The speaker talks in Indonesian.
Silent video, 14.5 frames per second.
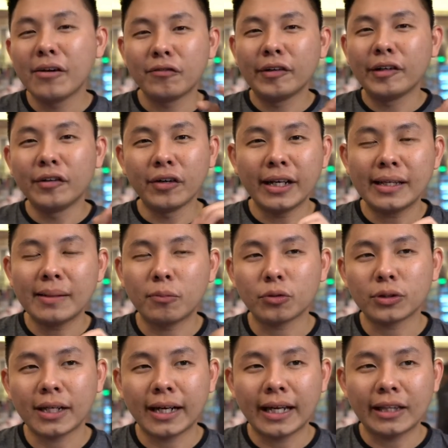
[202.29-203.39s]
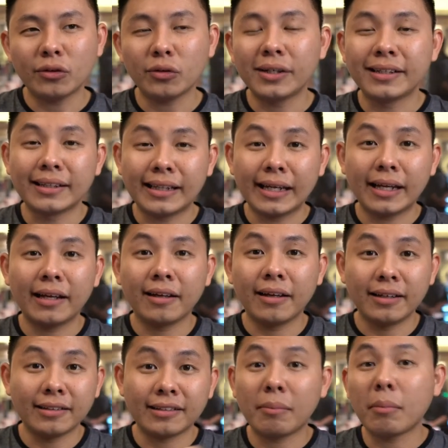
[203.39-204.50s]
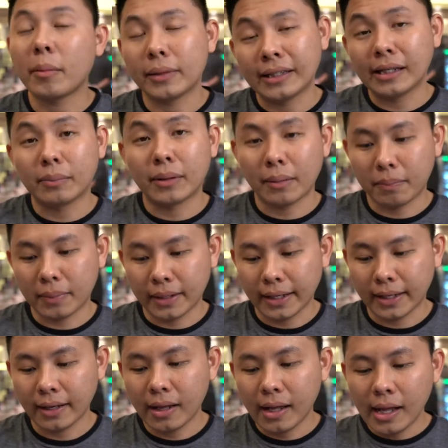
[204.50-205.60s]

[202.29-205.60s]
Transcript: video ini diputar itu di detik uh, sampai detik berapa ya.